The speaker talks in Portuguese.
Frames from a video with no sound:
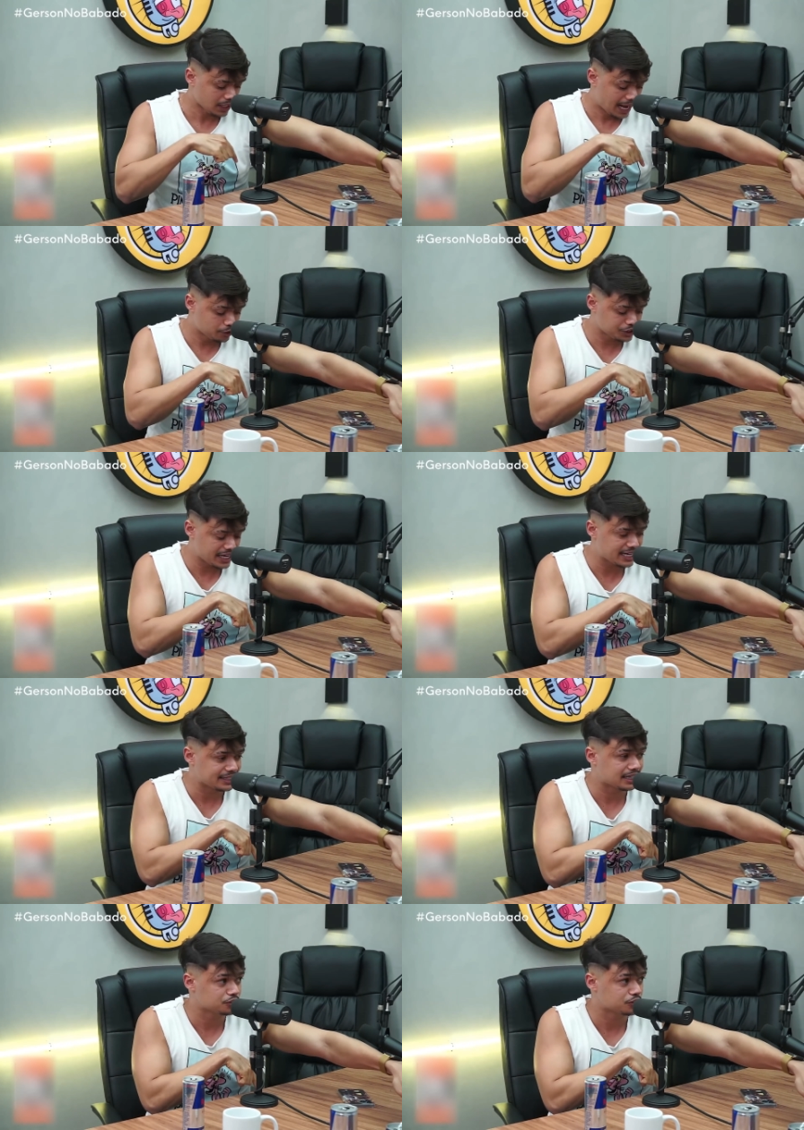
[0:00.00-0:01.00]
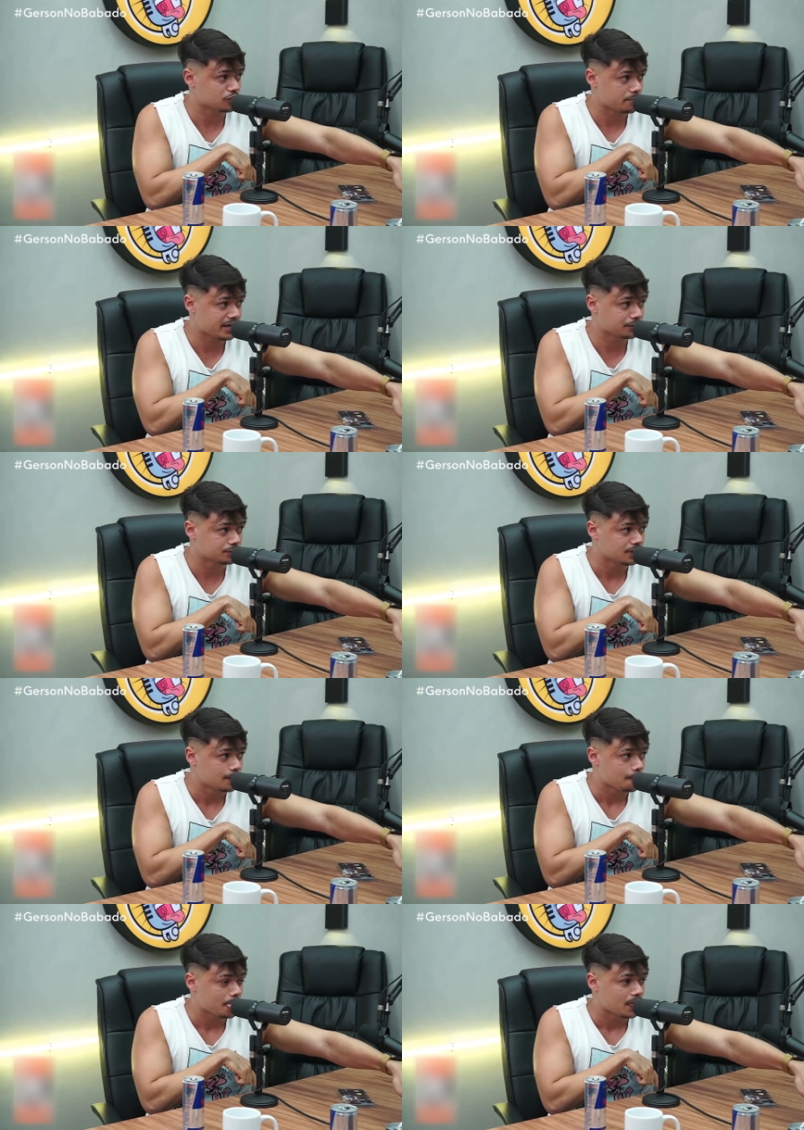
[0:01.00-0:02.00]
Aí eu cheguei na entrada do estacionamento,
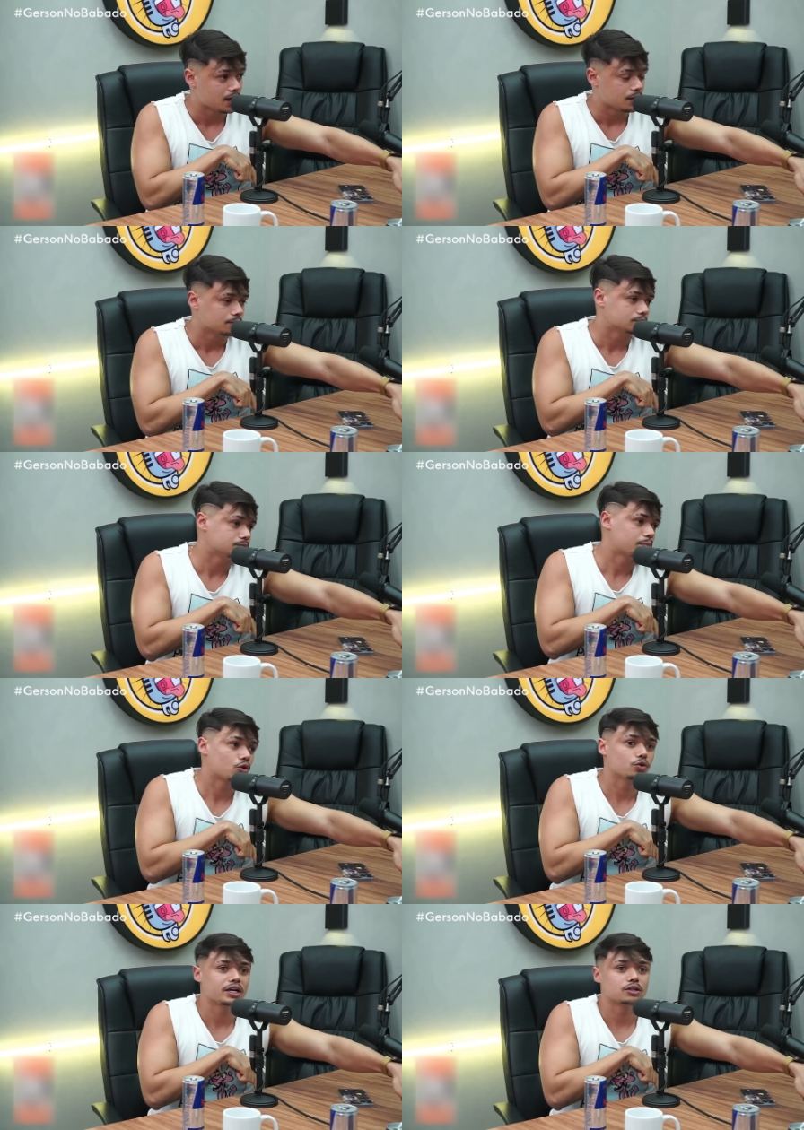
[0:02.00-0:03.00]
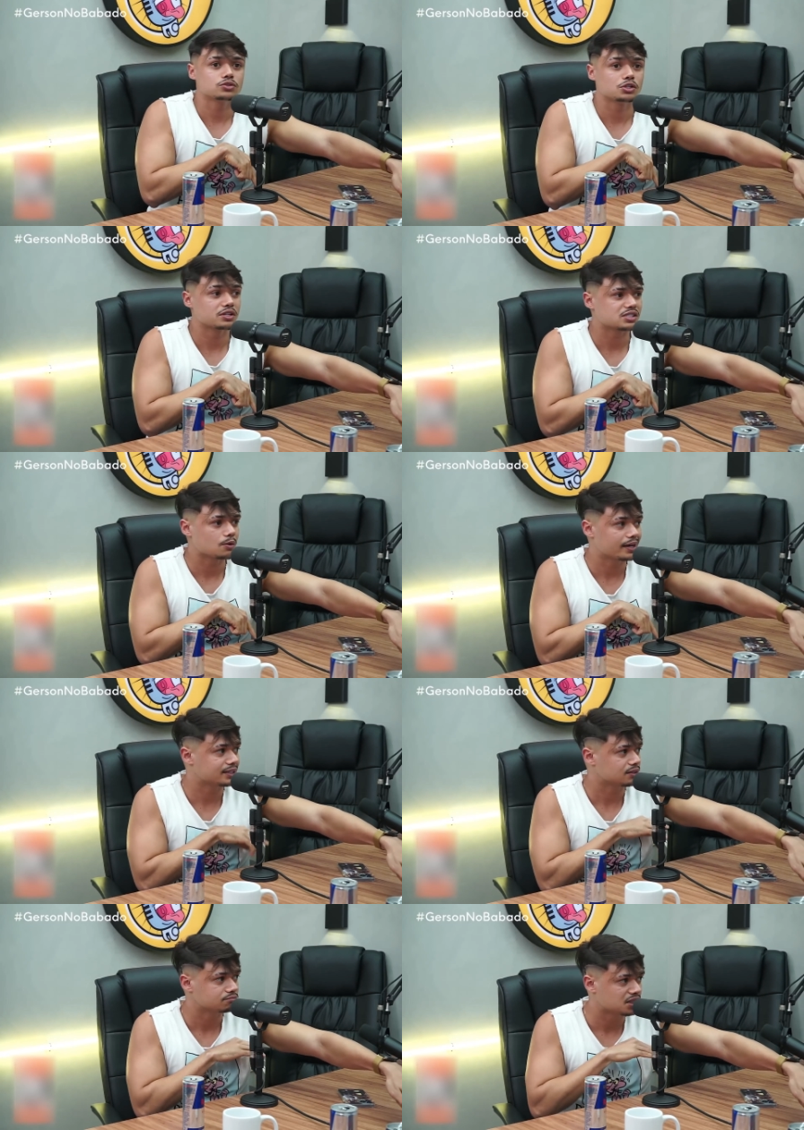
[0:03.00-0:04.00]
procurei o segurança da
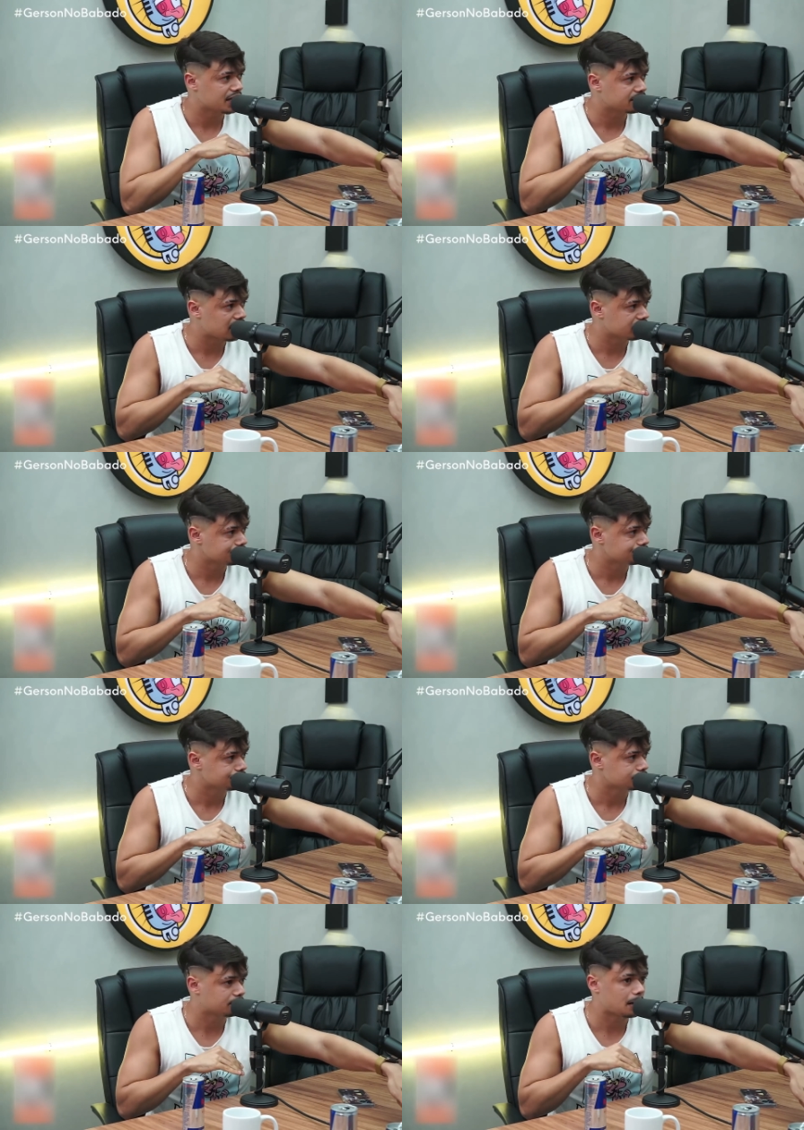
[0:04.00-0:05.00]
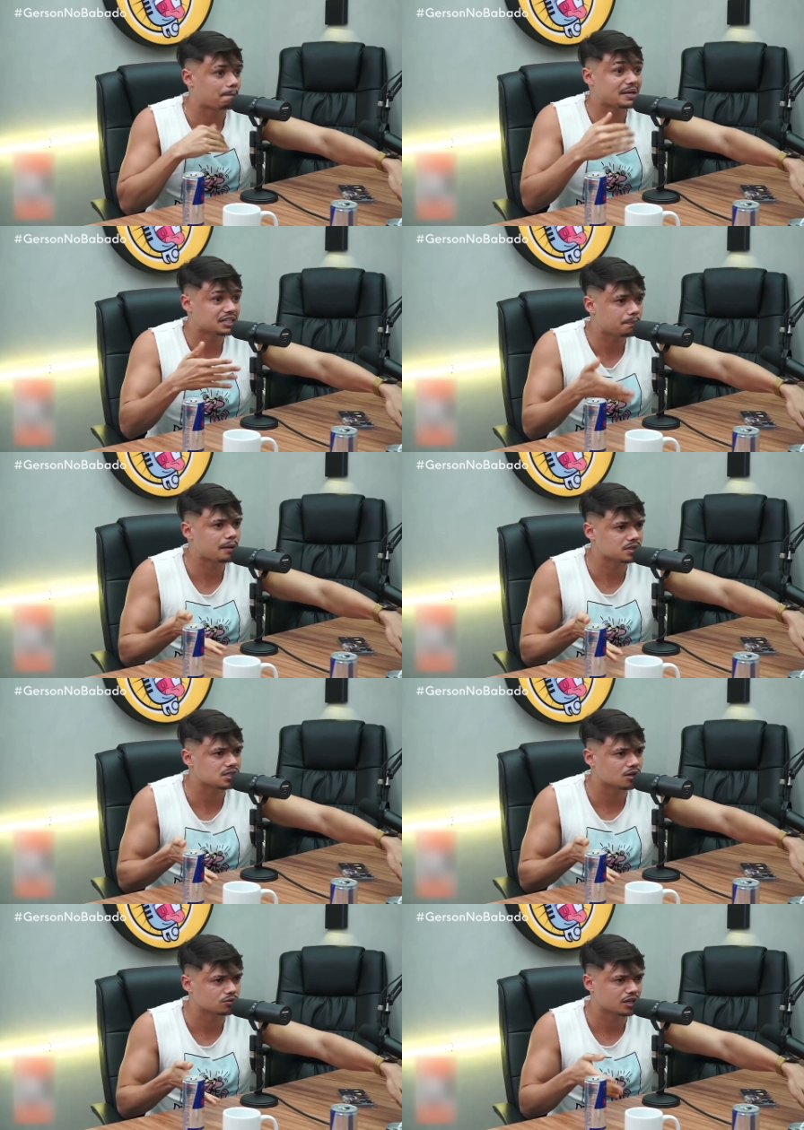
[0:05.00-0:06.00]
guarita, ninguém tava, para pedir
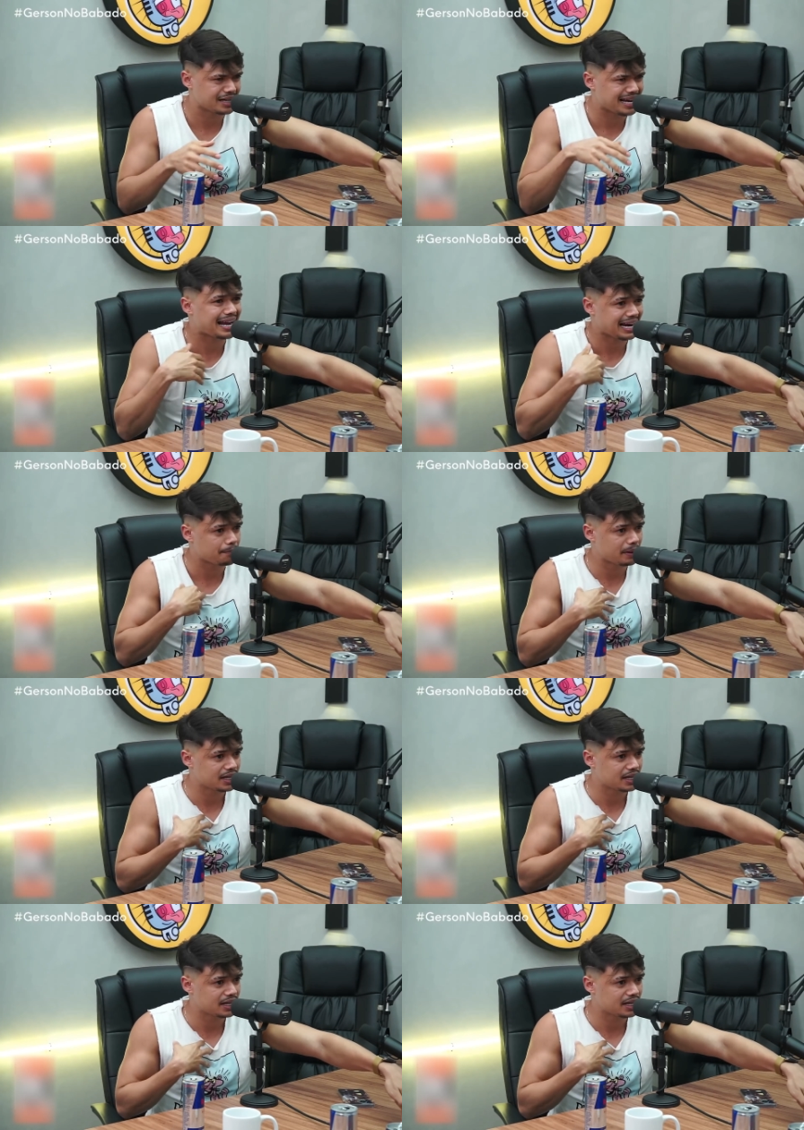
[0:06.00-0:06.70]
permissão. E aquela